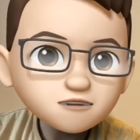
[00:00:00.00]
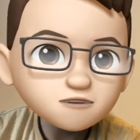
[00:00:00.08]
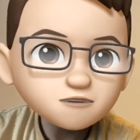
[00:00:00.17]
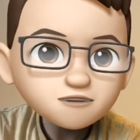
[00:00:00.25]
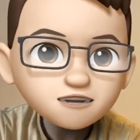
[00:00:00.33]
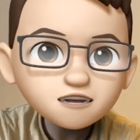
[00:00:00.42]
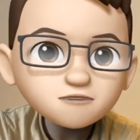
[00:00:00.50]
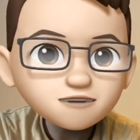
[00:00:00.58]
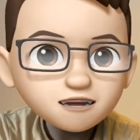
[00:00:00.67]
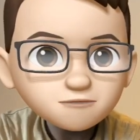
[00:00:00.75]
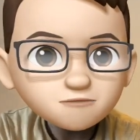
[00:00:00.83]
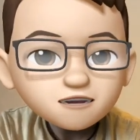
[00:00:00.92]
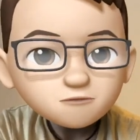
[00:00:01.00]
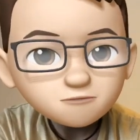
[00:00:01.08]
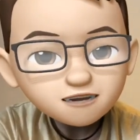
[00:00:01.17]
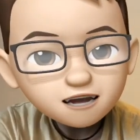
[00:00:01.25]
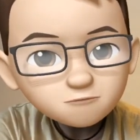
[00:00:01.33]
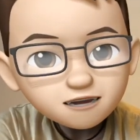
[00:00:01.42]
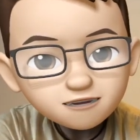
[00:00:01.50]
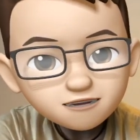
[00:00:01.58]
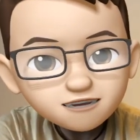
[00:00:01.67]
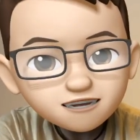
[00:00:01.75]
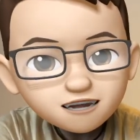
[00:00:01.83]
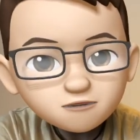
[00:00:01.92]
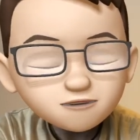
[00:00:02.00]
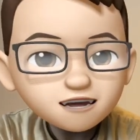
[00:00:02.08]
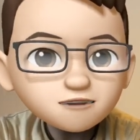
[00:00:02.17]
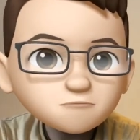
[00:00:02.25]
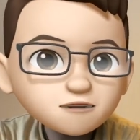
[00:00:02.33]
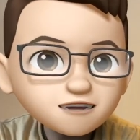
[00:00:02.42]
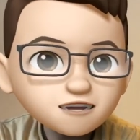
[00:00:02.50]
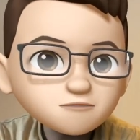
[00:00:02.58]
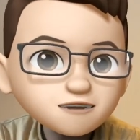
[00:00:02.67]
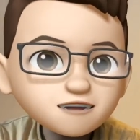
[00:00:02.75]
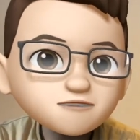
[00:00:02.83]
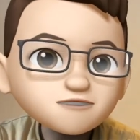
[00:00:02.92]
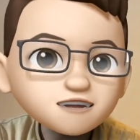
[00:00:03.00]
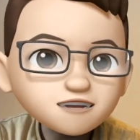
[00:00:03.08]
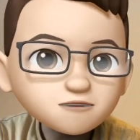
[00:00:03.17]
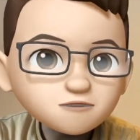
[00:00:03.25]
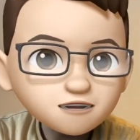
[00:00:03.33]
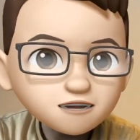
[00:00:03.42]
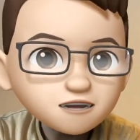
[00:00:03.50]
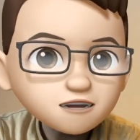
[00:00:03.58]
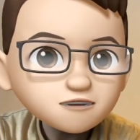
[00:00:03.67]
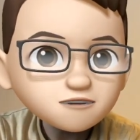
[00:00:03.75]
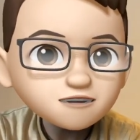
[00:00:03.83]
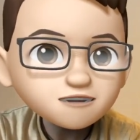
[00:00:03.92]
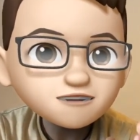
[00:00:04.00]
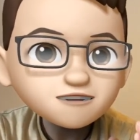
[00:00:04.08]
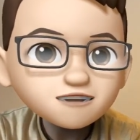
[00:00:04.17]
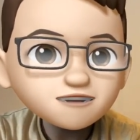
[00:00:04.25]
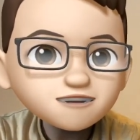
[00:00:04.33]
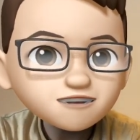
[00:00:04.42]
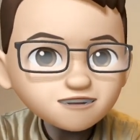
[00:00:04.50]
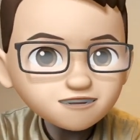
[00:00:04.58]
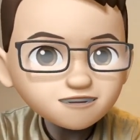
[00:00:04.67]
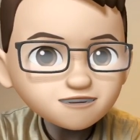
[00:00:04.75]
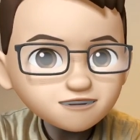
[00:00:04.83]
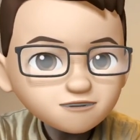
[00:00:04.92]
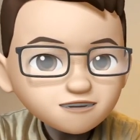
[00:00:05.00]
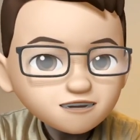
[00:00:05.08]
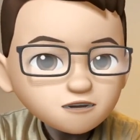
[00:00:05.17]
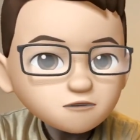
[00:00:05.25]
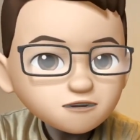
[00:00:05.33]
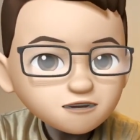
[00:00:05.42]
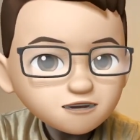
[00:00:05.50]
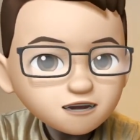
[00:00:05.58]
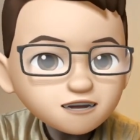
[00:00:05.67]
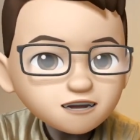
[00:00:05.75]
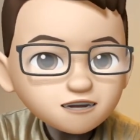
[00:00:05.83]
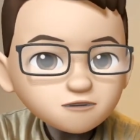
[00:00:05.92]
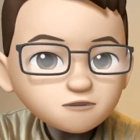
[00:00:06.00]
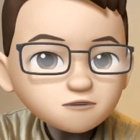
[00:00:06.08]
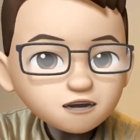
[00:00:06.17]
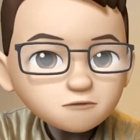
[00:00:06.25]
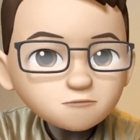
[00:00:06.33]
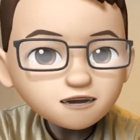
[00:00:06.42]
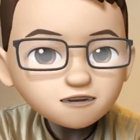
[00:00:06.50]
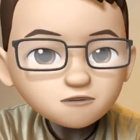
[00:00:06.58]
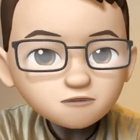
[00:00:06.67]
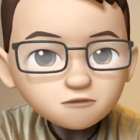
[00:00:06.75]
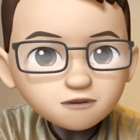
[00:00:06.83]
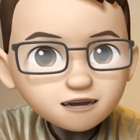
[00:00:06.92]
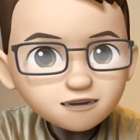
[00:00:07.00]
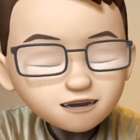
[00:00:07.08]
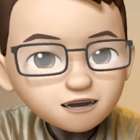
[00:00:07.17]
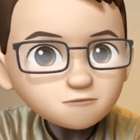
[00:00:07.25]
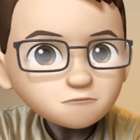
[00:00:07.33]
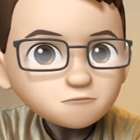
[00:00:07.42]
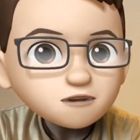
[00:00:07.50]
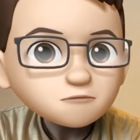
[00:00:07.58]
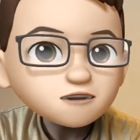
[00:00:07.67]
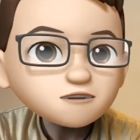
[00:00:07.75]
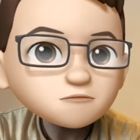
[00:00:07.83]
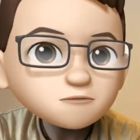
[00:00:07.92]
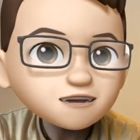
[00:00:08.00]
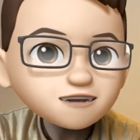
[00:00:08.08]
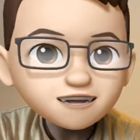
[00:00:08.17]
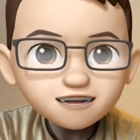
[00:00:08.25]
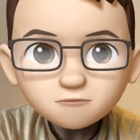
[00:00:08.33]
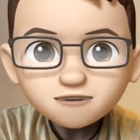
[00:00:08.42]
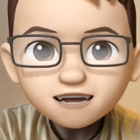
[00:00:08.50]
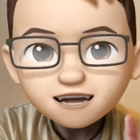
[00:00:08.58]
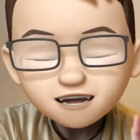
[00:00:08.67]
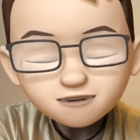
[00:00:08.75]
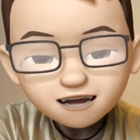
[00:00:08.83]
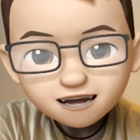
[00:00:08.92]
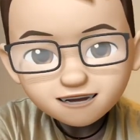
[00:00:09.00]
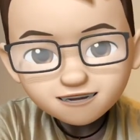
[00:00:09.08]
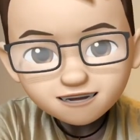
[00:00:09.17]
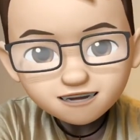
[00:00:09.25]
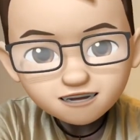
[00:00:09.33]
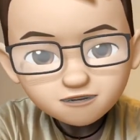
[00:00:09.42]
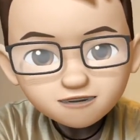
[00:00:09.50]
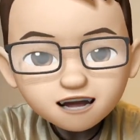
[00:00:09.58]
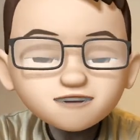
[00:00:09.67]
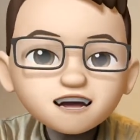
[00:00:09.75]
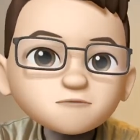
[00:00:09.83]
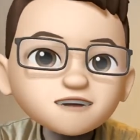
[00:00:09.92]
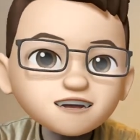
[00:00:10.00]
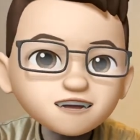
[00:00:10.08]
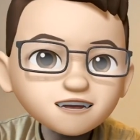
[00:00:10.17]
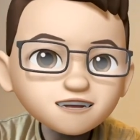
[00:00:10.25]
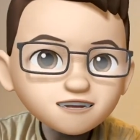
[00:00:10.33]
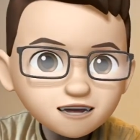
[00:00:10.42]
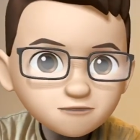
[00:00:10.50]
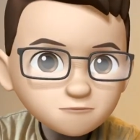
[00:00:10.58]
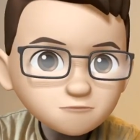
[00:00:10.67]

そっちではね、たまにちらほらやっぱり言われるんですよね。何々さんですかって。これね確かにこうデメリットに捉えたら有名になっても誰かわからないっていうのはあるかもしれないですね。